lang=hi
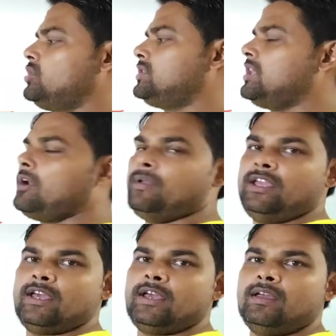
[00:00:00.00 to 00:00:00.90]
उत्तर
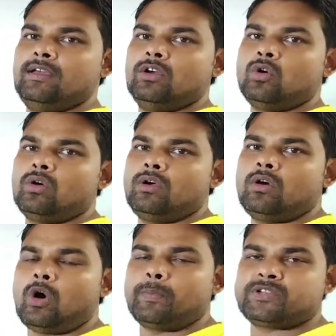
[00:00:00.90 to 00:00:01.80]
भी है
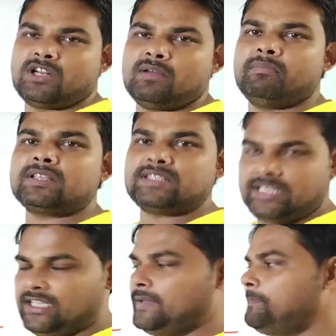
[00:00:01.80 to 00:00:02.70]
ऑप्शन नंबर
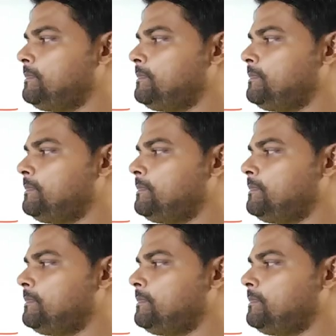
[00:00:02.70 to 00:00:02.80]
सी